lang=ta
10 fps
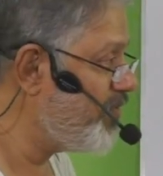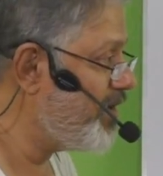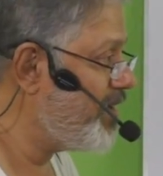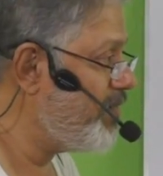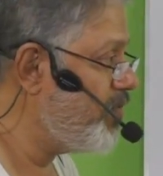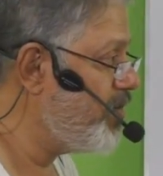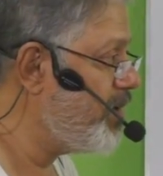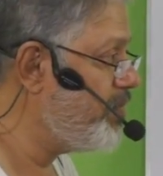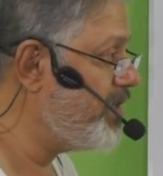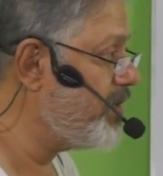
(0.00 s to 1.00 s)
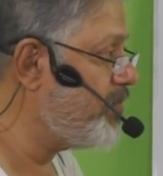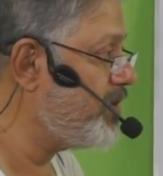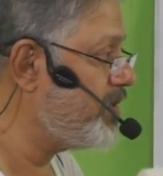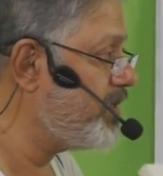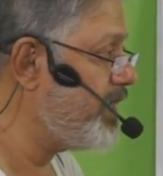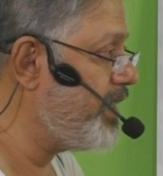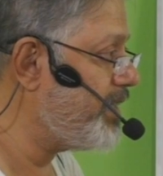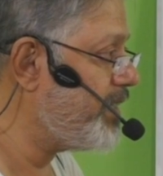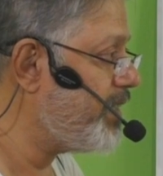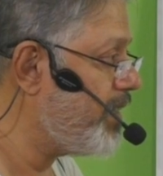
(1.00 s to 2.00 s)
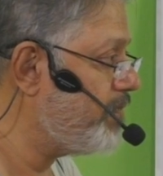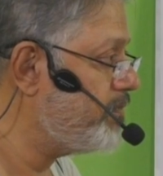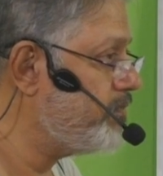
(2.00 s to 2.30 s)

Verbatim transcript: உங்களுக்கு உங்களுக்கு பதில் கொடுக்கறதுக்குன்னே தான் இதெல்லாம்